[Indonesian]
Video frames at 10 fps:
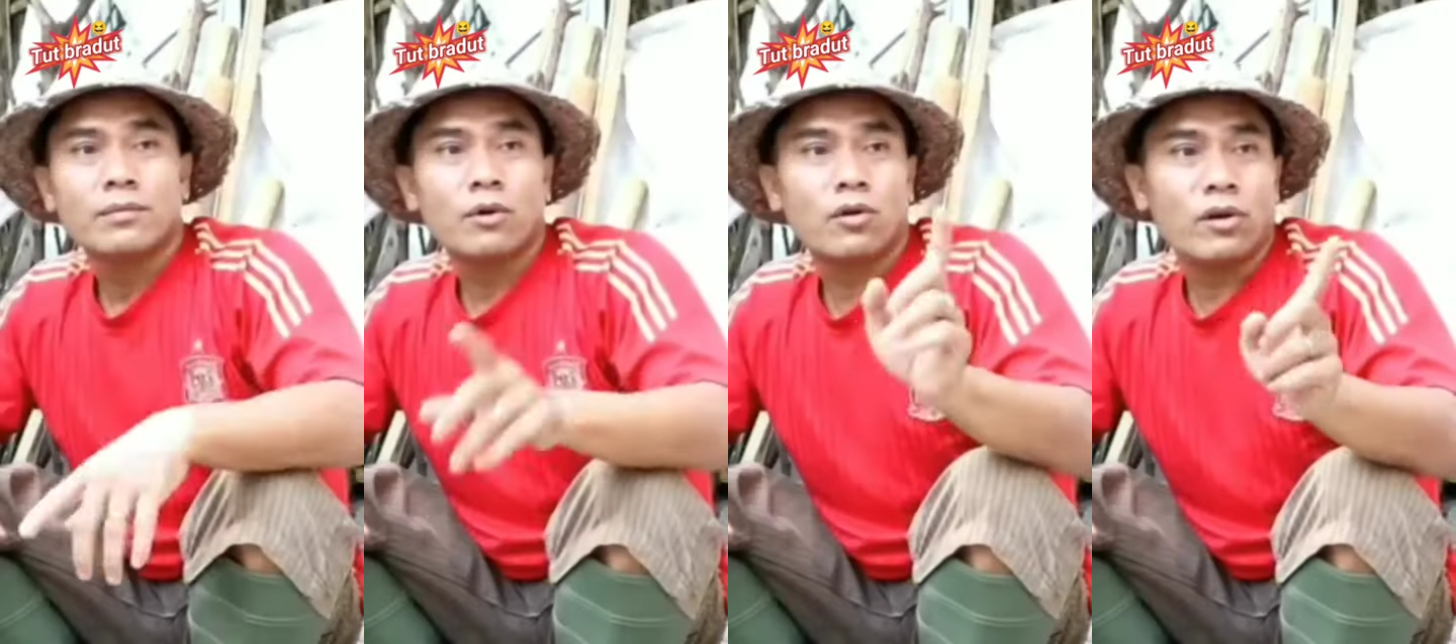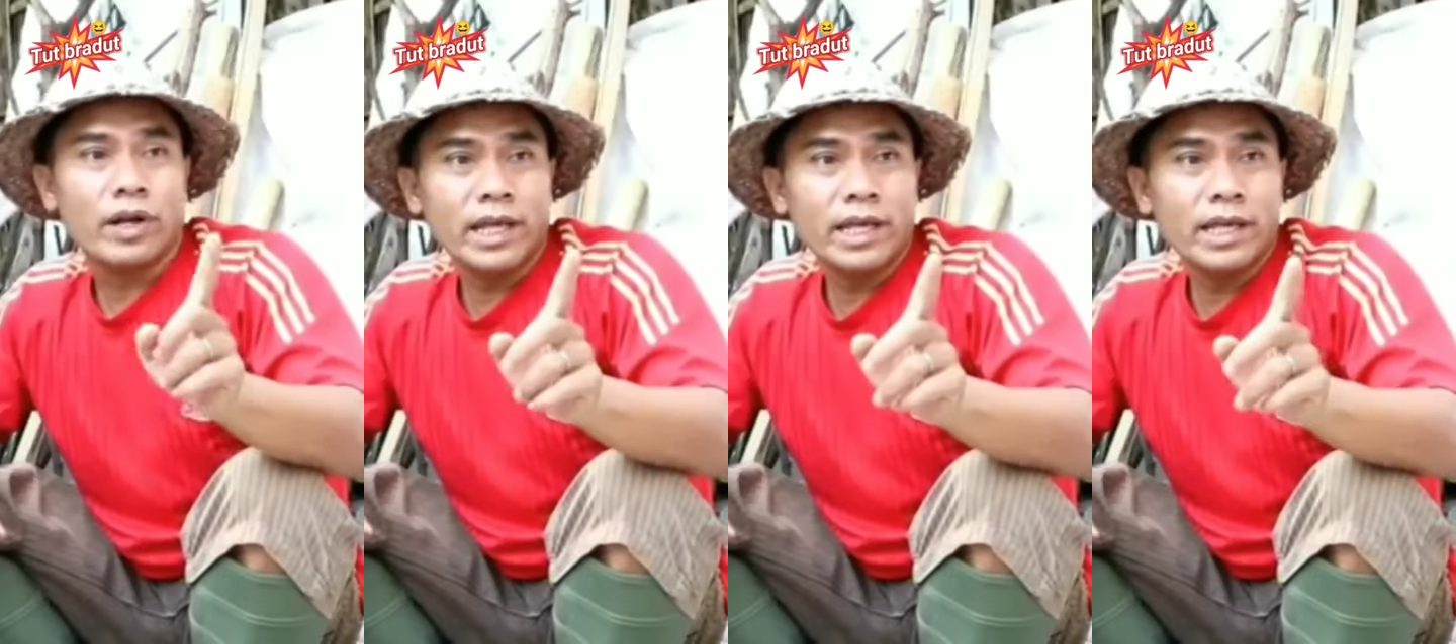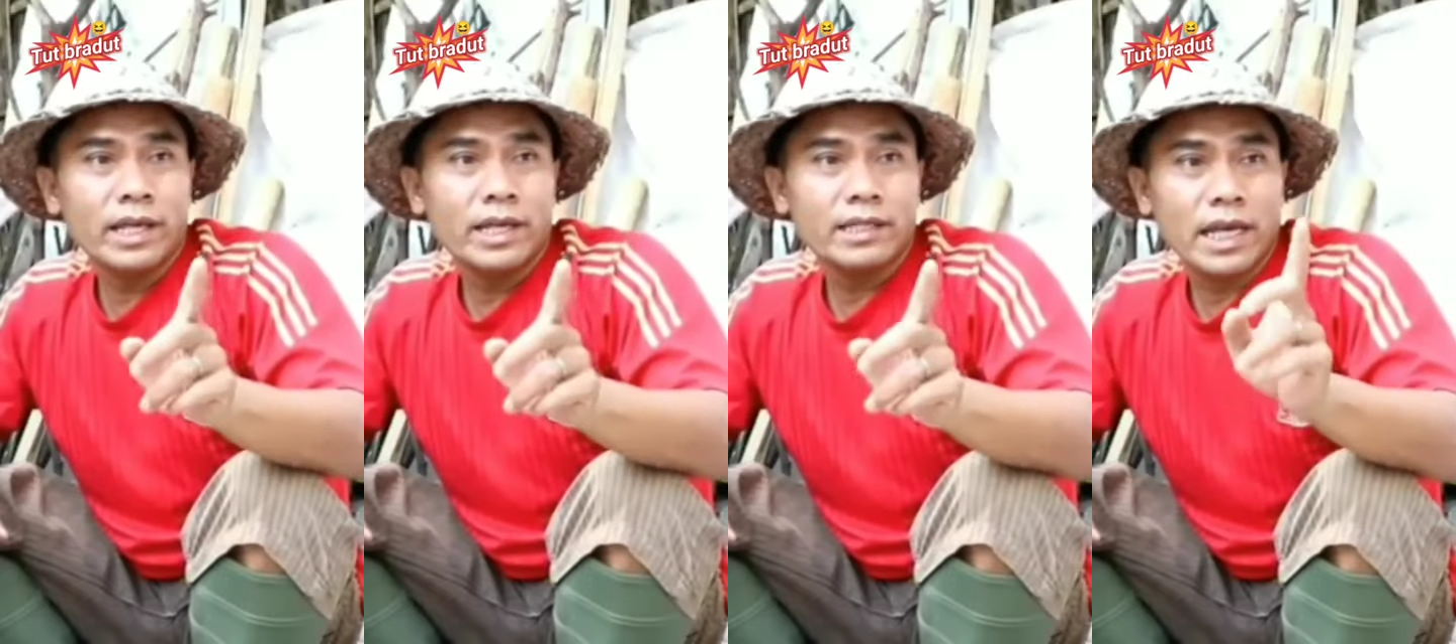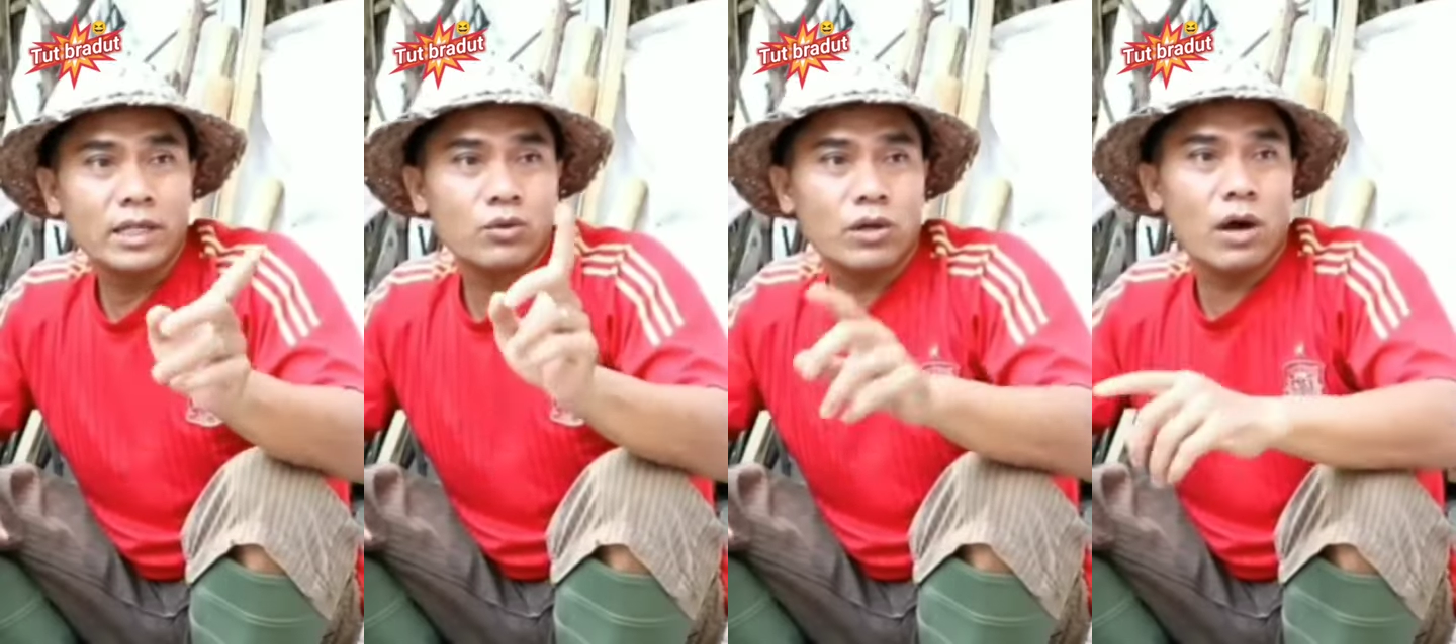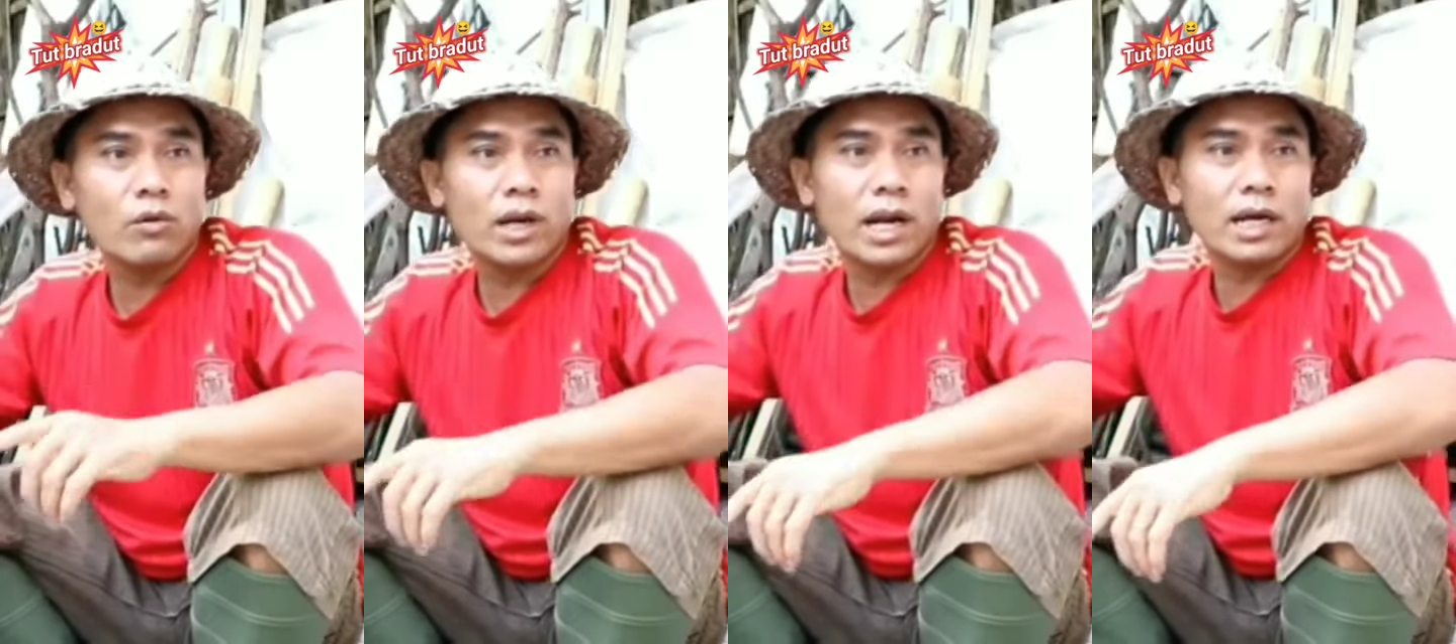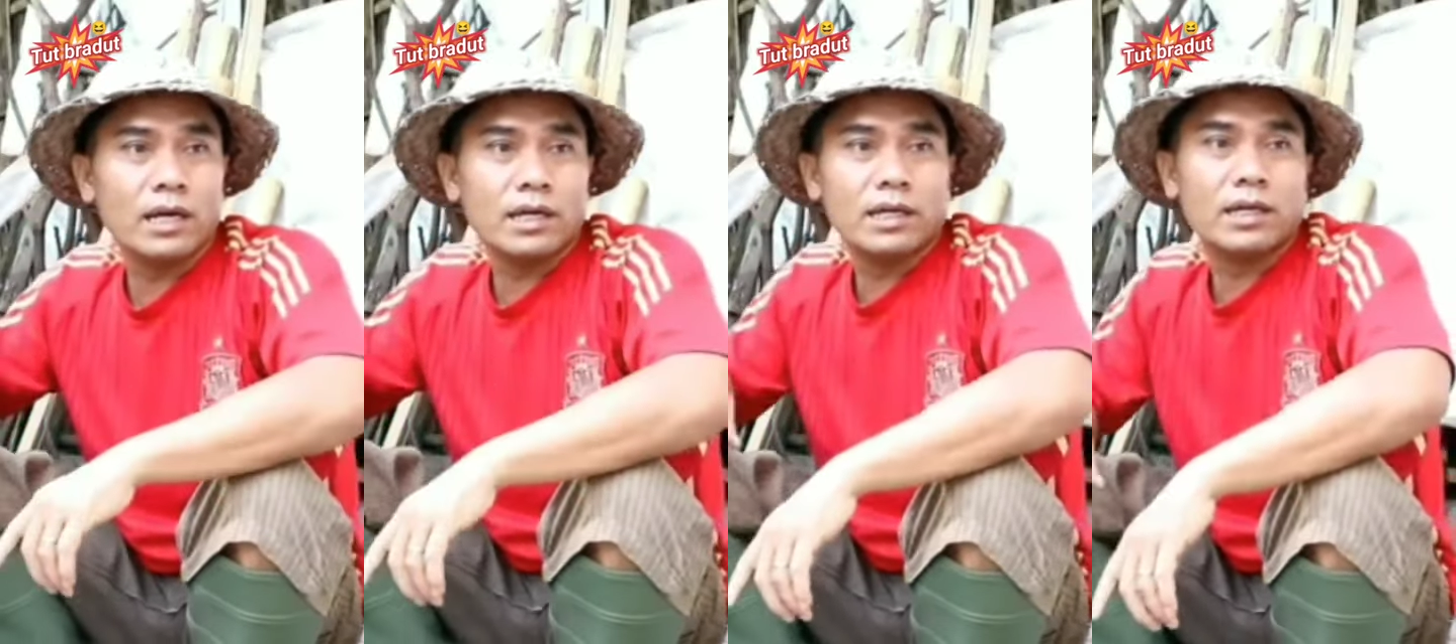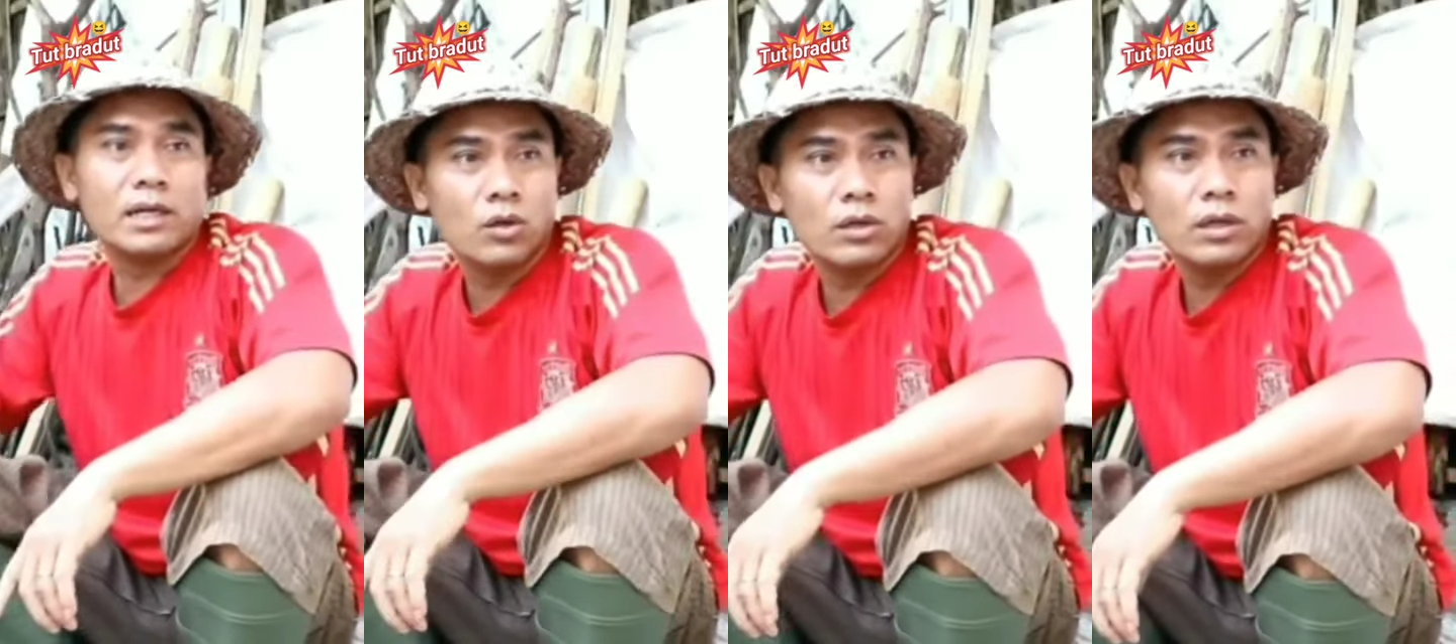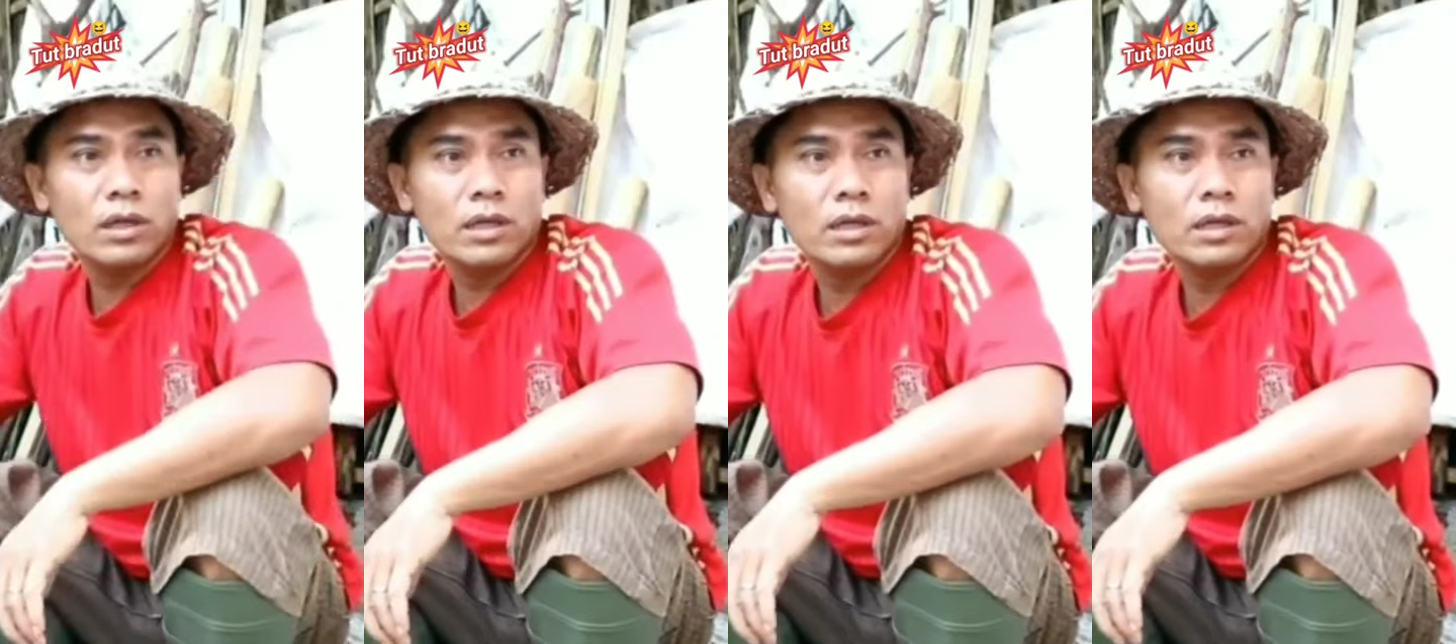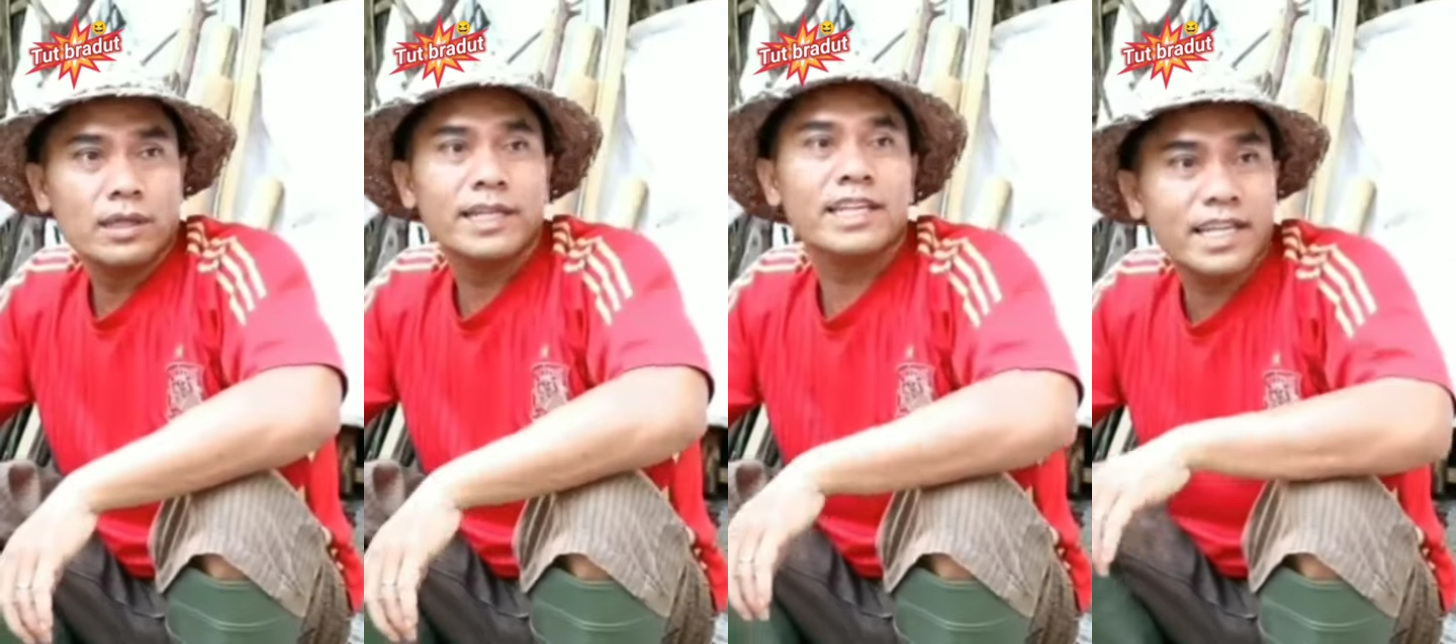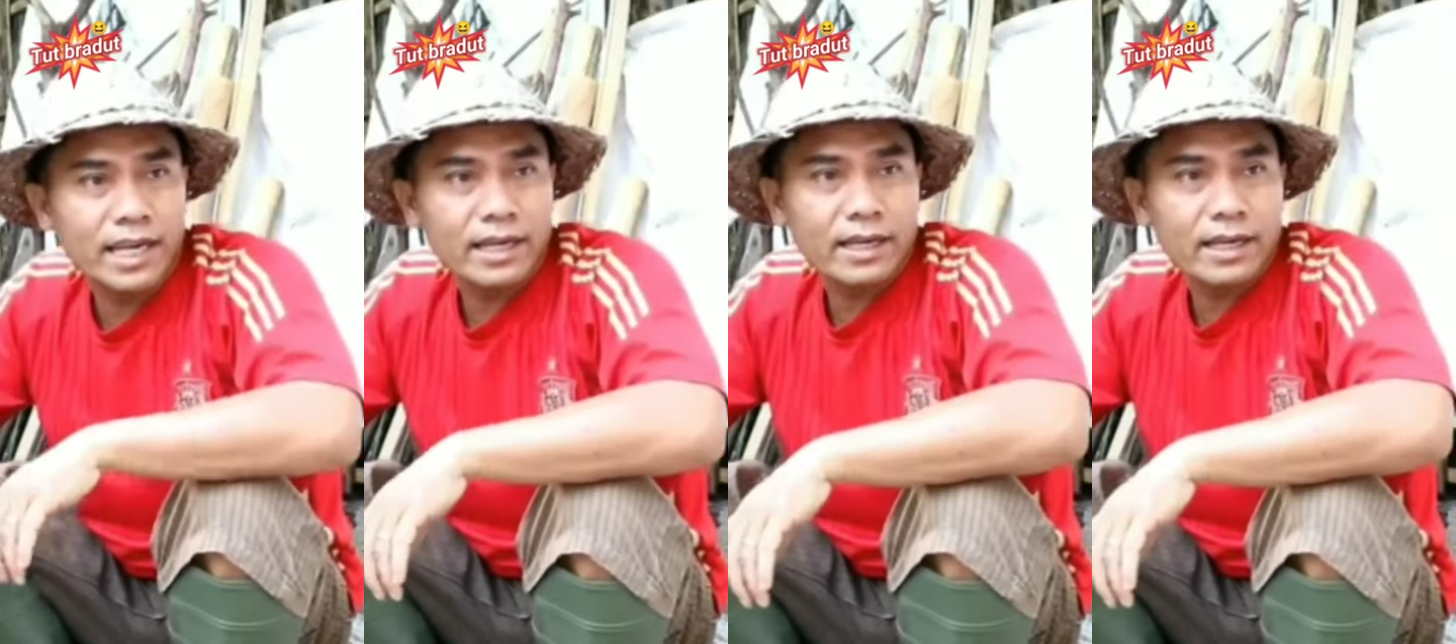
Pokoknya Nyai sur ngaukin raga ketut titik